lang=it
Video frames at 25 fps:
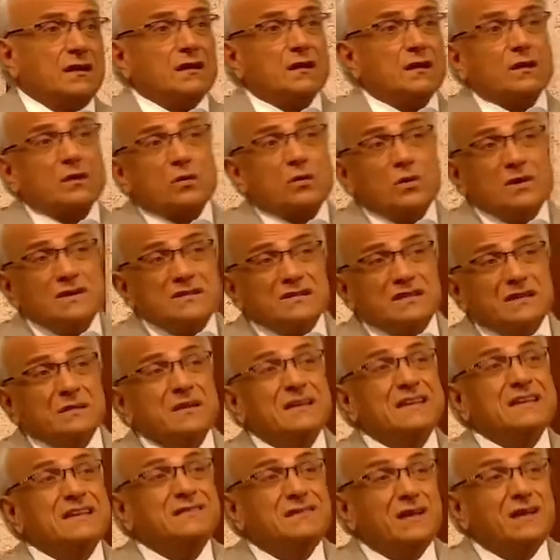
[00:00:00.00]
questa
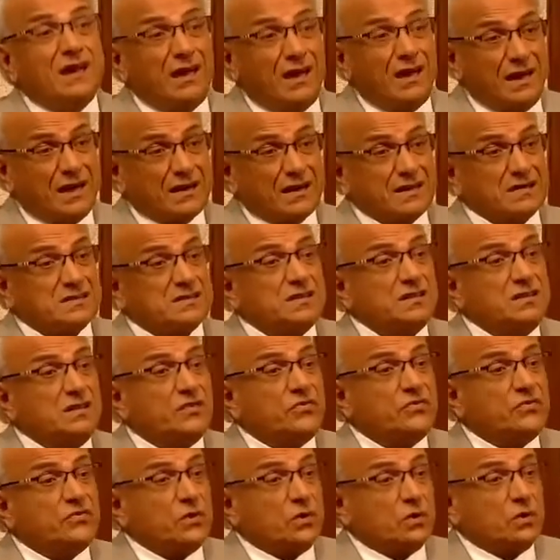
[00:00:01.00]
idea che si
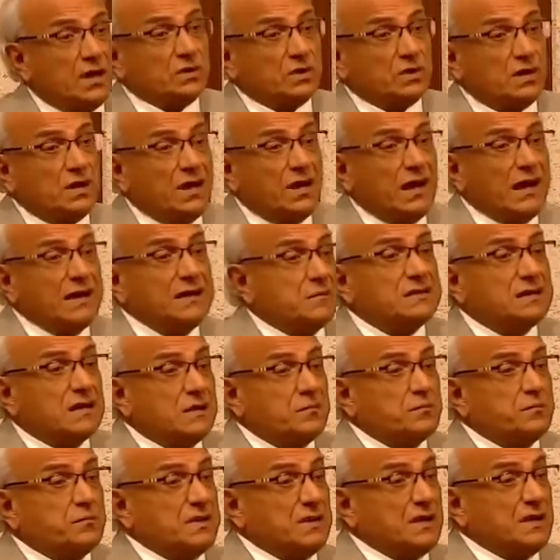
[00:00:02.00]
diffonde ai
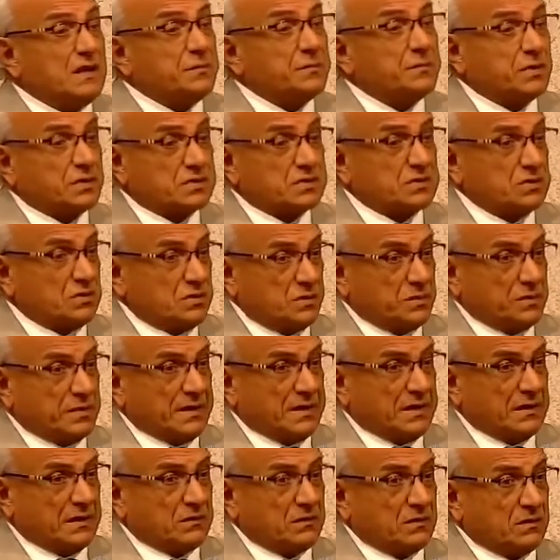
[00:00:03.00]
tempi dell'Apostolo
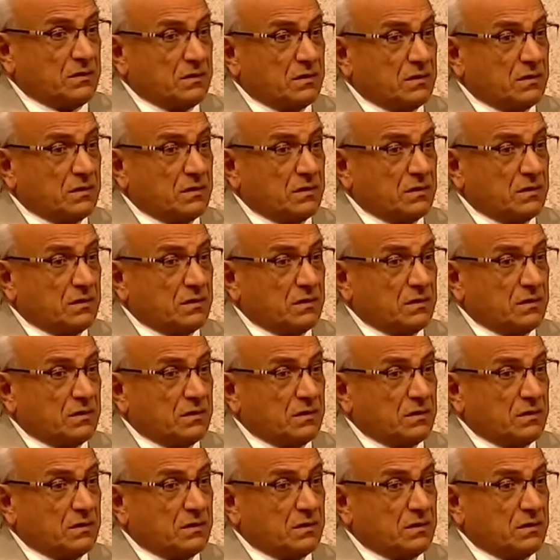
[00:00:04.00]
Paolo,